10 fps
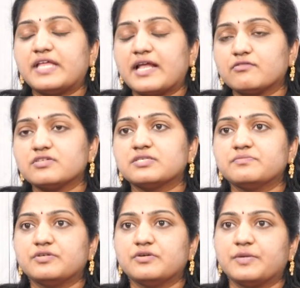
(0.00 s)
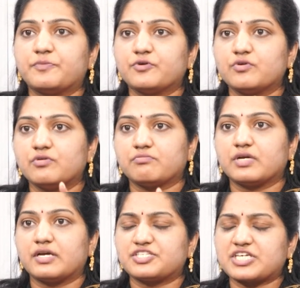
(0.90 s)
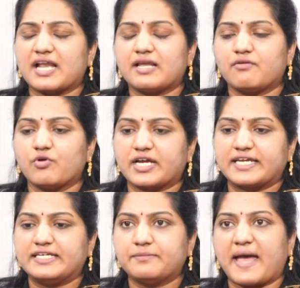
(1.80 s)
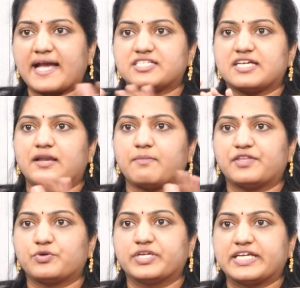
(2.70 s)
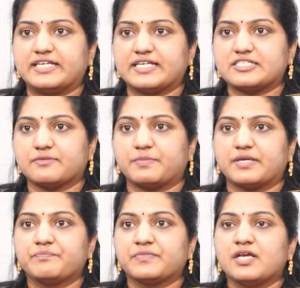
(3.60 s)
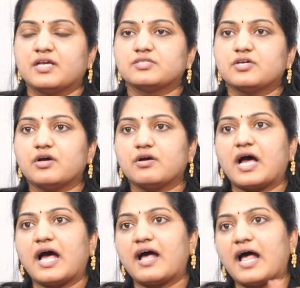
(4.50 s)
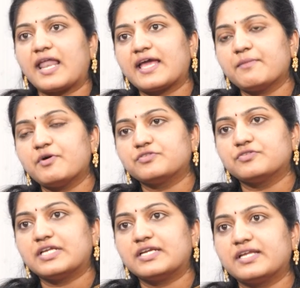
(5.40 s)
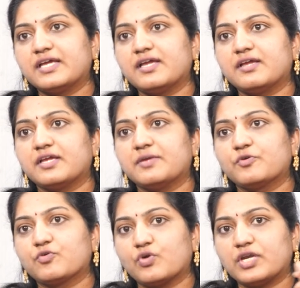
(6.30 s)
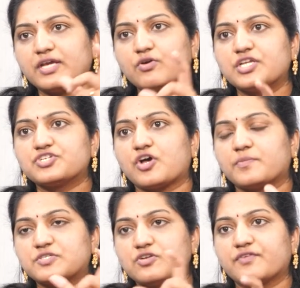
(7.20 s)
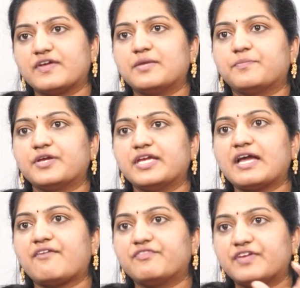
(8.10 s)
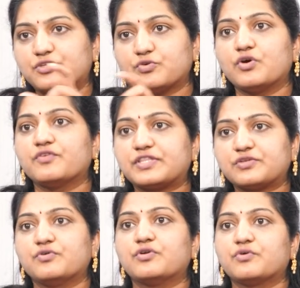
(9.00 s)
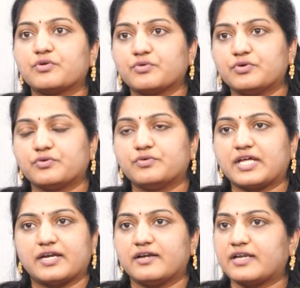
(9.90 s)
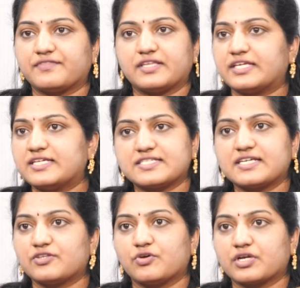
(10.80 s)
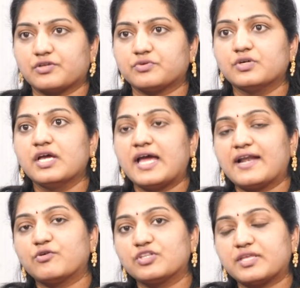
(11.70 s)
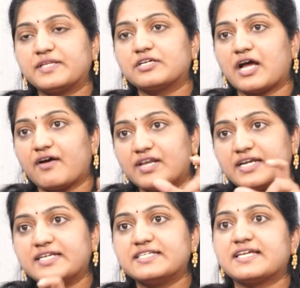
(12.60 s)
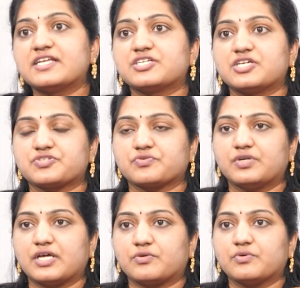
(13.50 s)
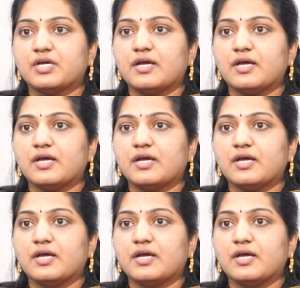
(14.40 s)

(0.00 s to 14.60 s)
దానికోసం ఇప్పుడు చాలా ఒక కిట్ ప్యాక్ చేయాలి మదర్హుడ్ కిట్ అని చెప్పి సో అలా ఏమవుతుందంటే ఇప్పుడు కొన్ని కొన్ని షాప్స్లోకి వెళ్ళిపోయి అవి వెతుక్కొని వెతుక్కొని కొనుక్కుంటూ ఉంటారు అన్నట్టు అంత ఈజీగా దొరకదు అండ్ కొంతమంది కావాలని డిజైన్ చేయించుకుంటారు